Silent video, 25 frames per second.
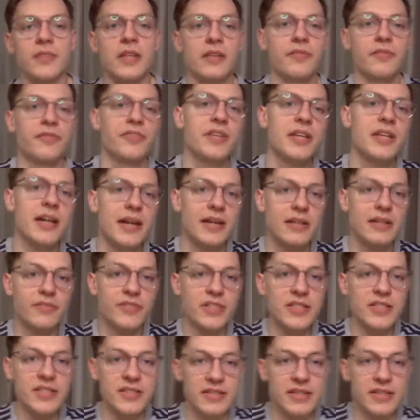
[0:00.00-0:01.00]
Wie ihr alle
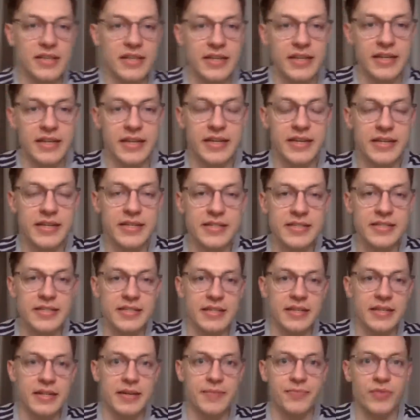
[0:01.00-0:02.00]
wisst,
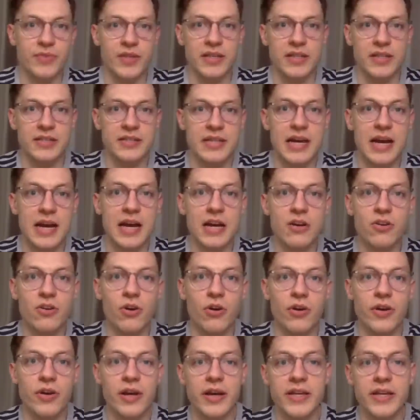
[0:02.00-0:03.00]
ist ähm, Tag
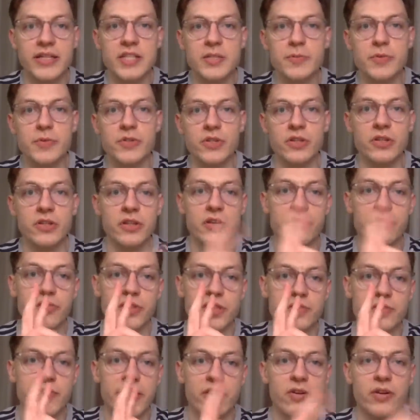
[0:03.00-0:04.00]
Heuer insbesondere für
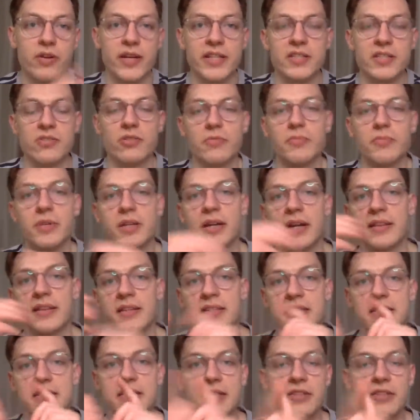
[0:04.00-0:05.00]
zwei Kollektionen bekannt.
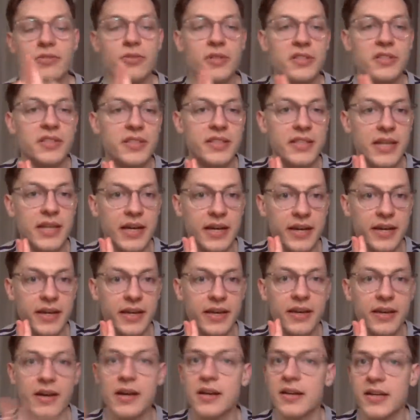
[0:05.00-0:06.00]
Das ist natürlich die
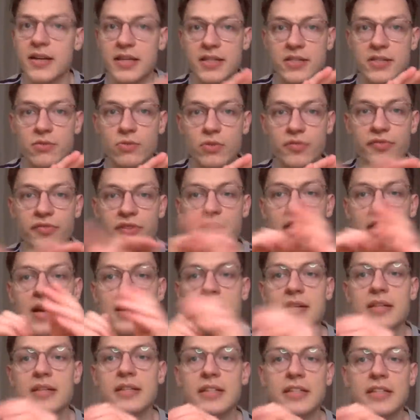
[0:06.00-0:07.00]
Carrera, ganz ohne
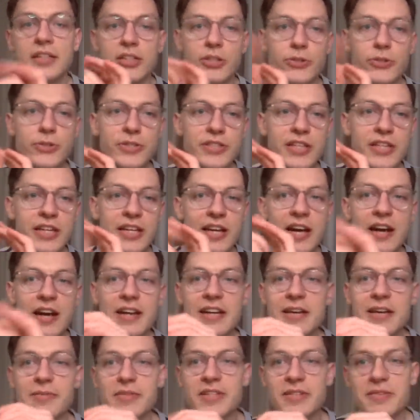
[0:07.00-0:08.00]
Frage. Grüße an
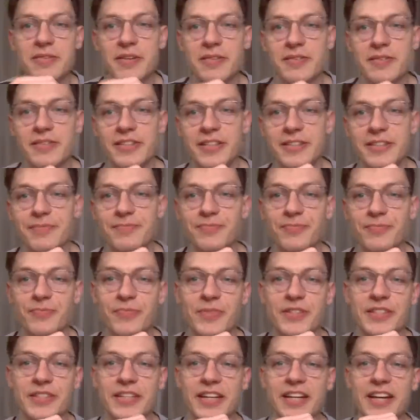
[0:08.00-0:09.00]
Rainer mit der, ähm,
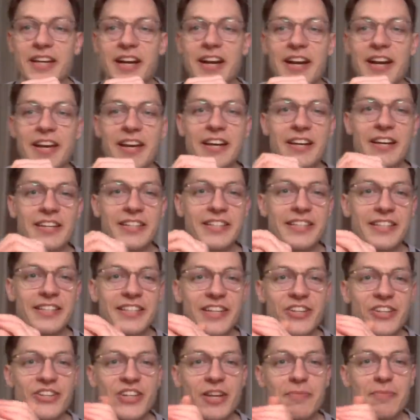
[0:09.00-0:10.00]
mit der Carrera hier in
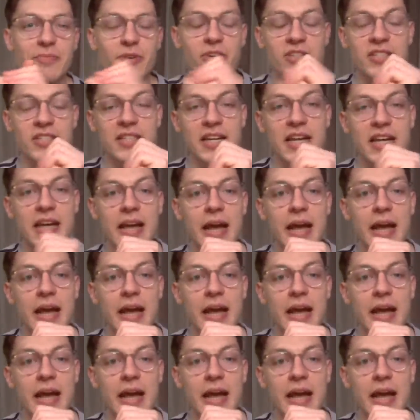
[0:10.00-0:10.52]
der Chatbox.